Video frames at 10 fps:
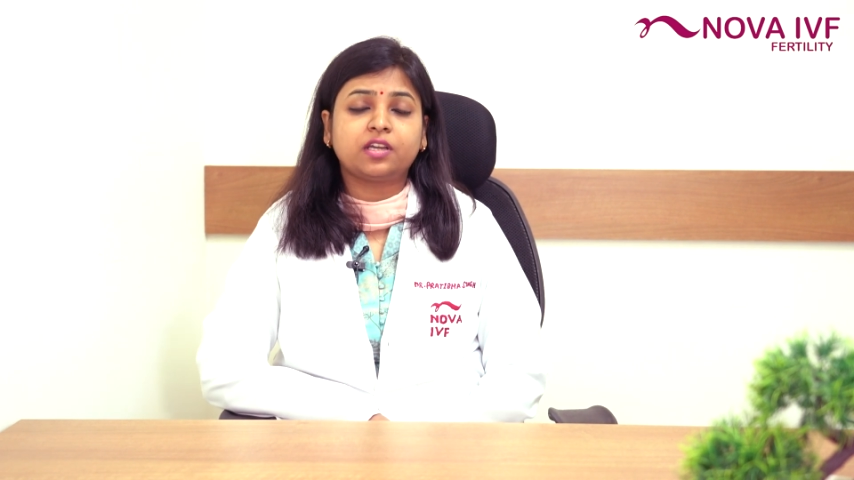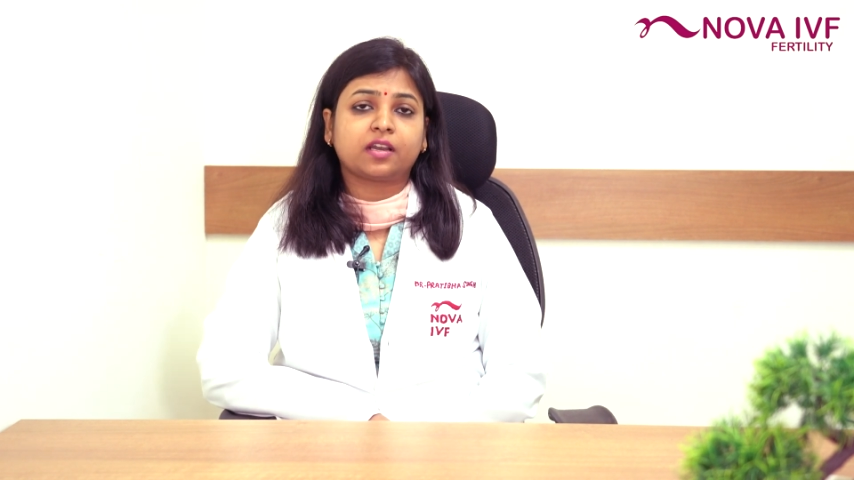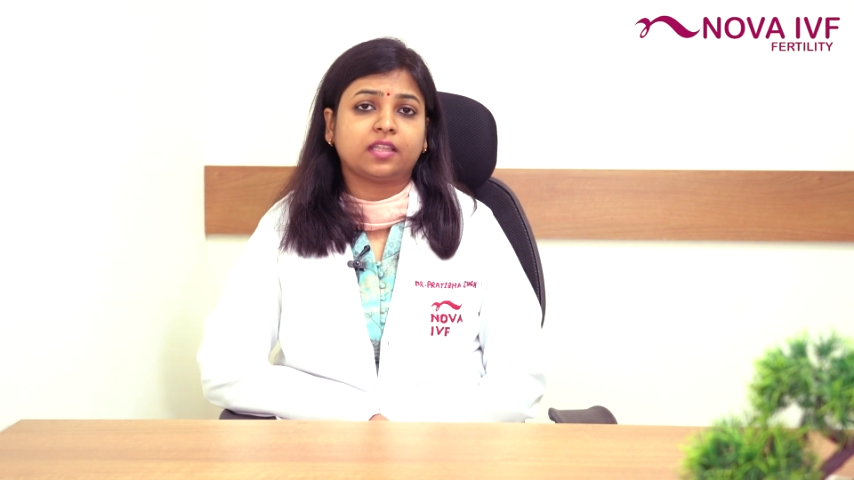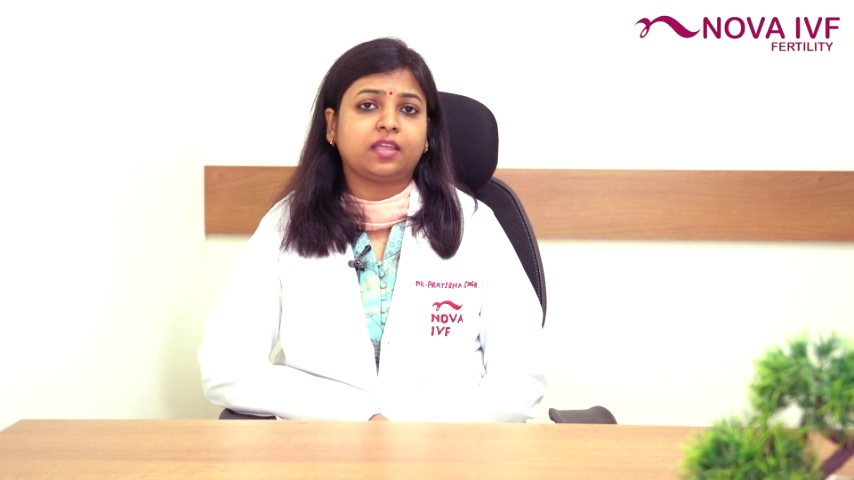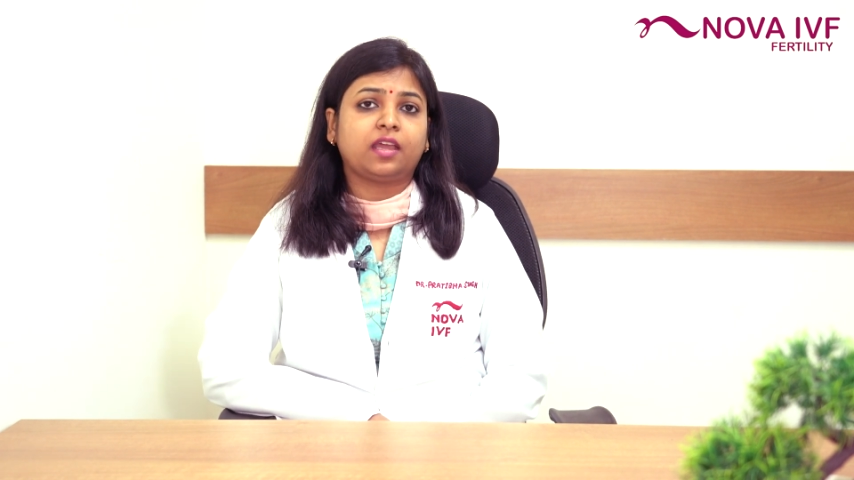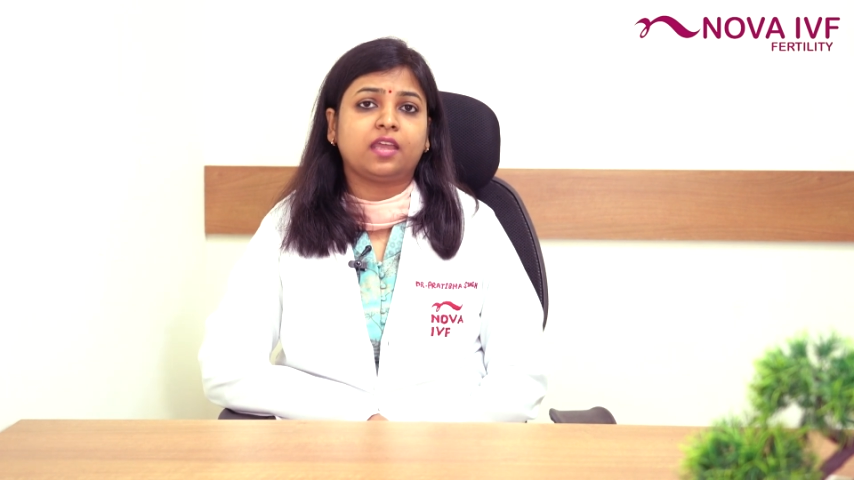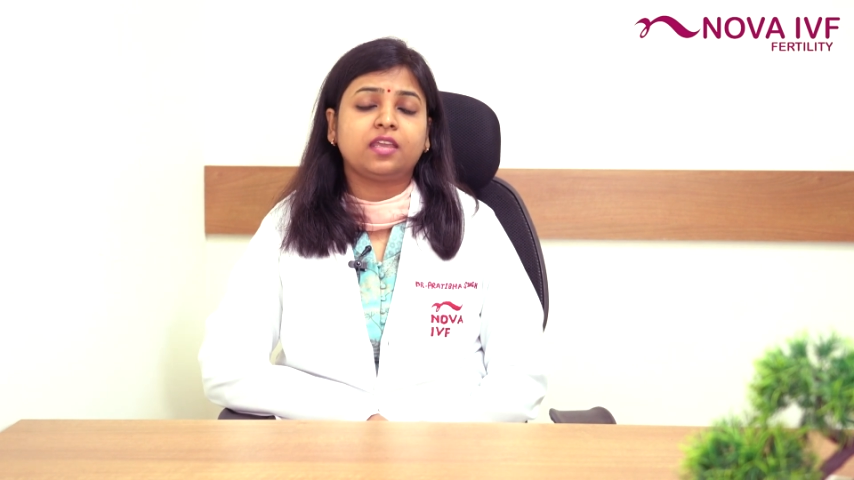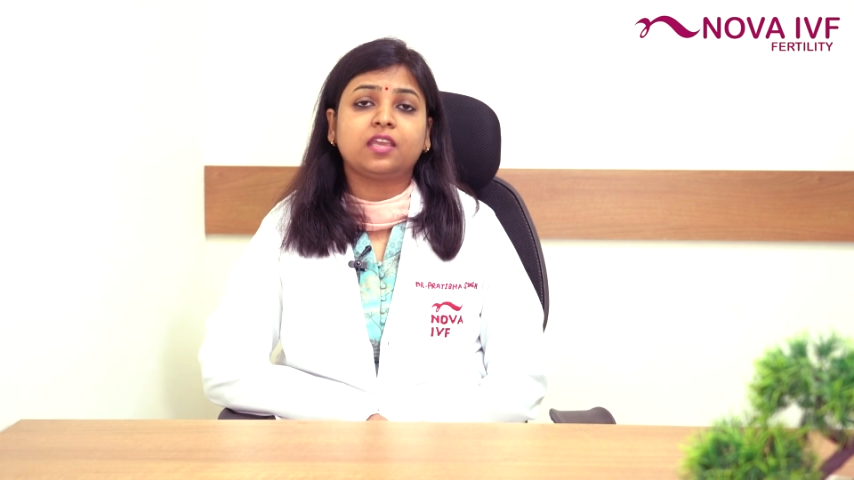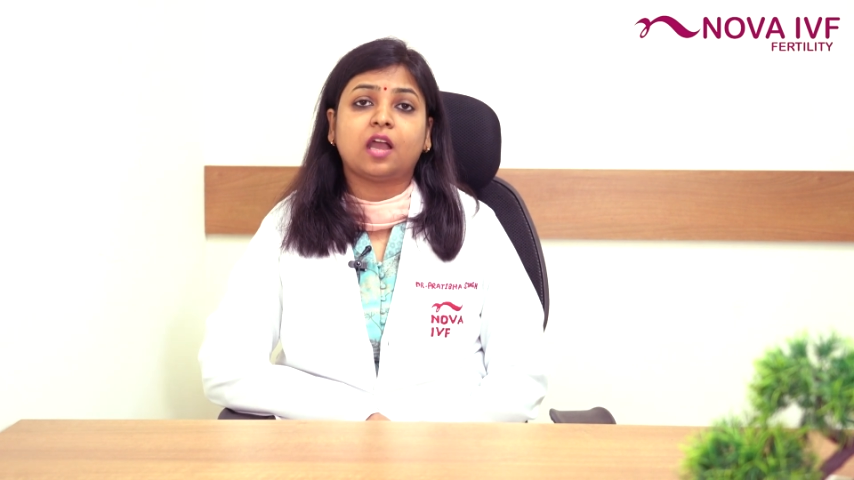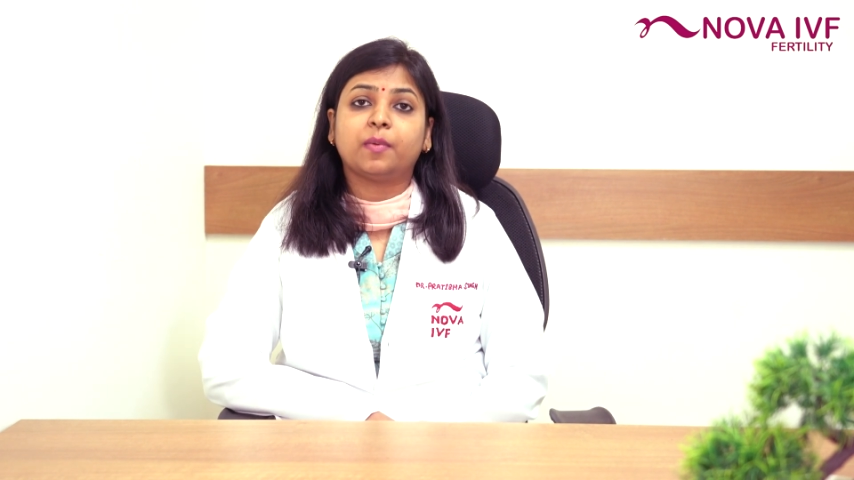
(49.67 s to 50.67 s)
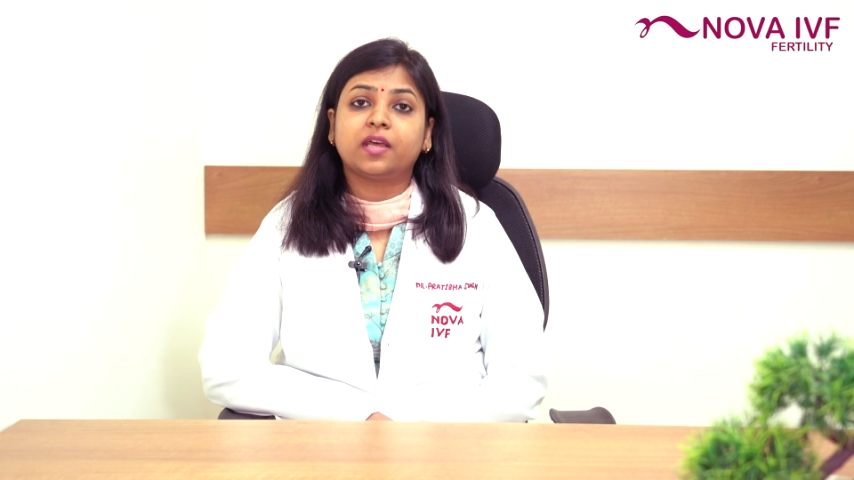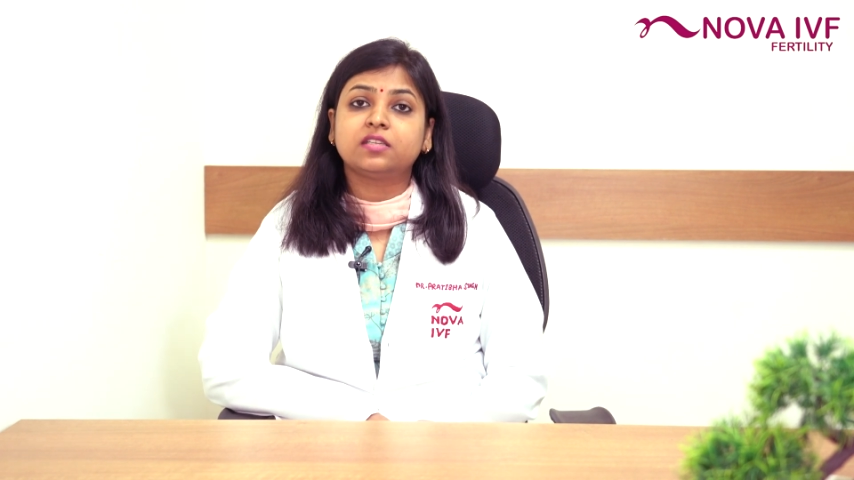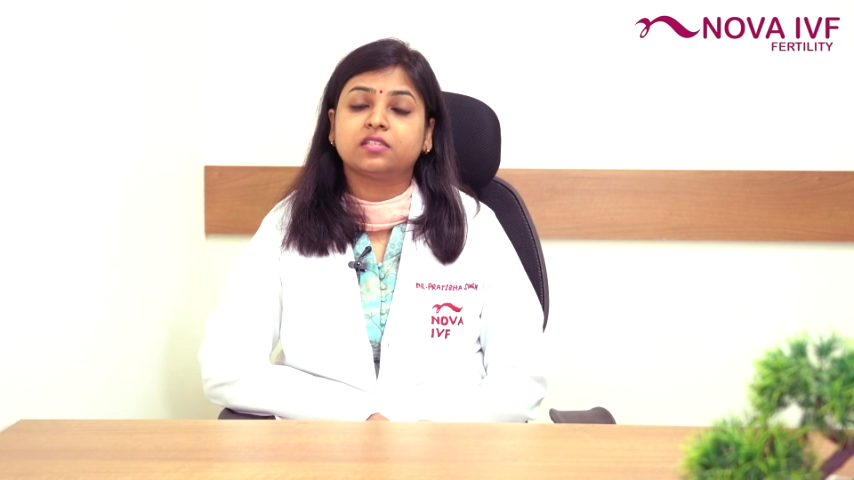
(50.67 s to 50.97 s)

रहता है कि हमारे